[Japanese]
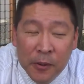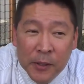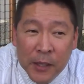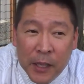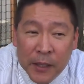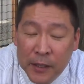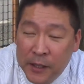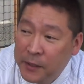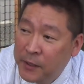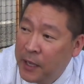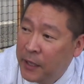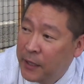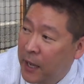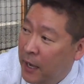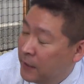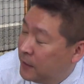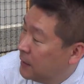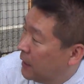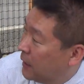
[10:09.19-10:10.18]
なんですが
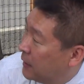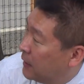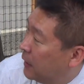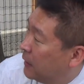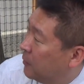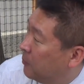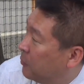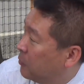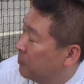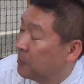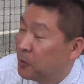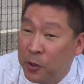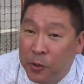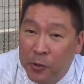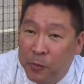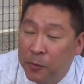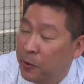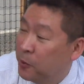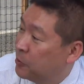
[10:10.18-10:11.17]
大事なあれなんで僕も
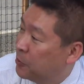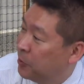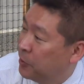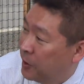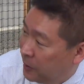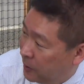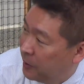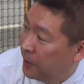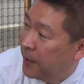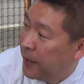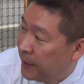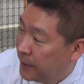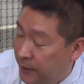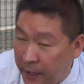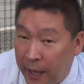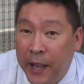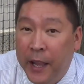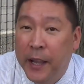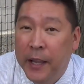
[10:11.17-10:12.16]
ちょっと傍聴にっていうか来
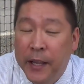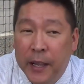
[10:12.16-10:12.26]
て